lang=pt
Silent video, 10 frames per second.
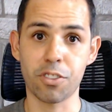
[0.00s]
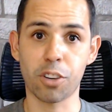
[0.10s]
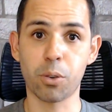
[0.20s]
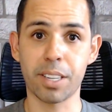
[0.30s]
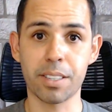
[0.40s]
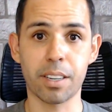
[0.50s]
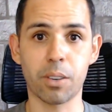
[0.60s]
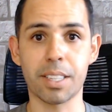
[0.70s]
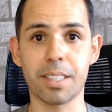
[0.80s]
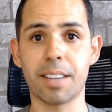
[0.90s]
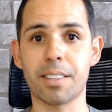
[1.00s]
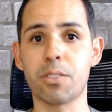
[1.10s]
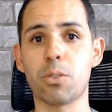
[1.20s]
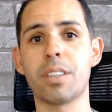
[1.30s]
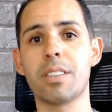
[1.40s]
já conheceram as 10
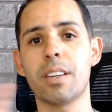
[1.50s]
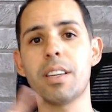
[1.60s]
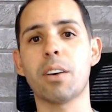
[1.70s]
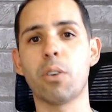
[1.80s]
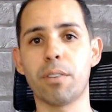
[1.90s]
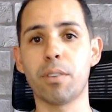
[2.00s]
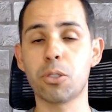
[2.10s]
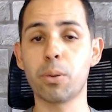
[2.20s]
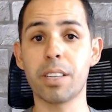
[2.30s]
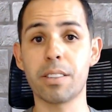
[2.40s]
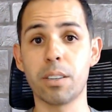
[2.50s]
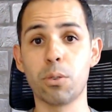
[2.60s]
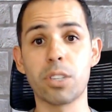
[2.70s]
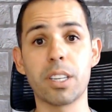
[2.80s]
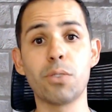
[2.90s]
ações e agora vamos conhecer
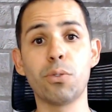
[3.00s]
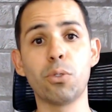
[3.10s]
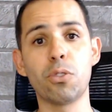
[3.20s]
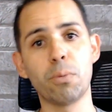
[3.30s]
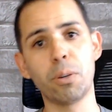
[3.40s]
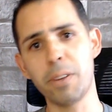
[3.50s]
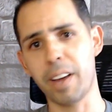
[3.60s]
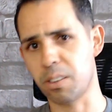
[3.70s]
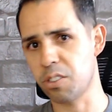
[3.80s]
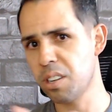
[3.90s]
os seis fundos imobiliários.